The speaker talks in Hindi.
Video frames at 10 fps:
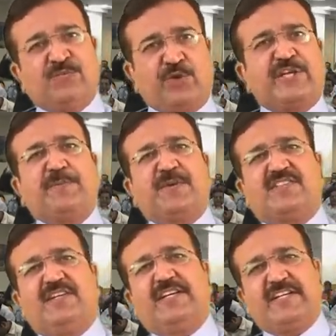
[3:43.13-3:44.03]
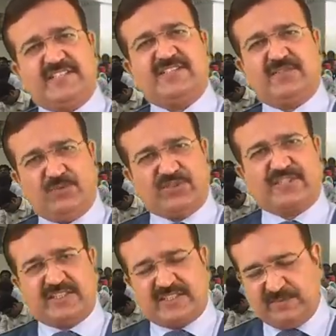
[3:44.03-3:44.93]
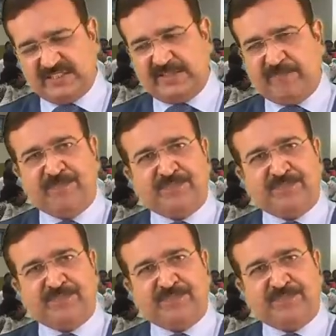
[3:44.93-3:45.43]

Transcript: फोर्टी परसेंट लेडीज़ उसके अंदर में थे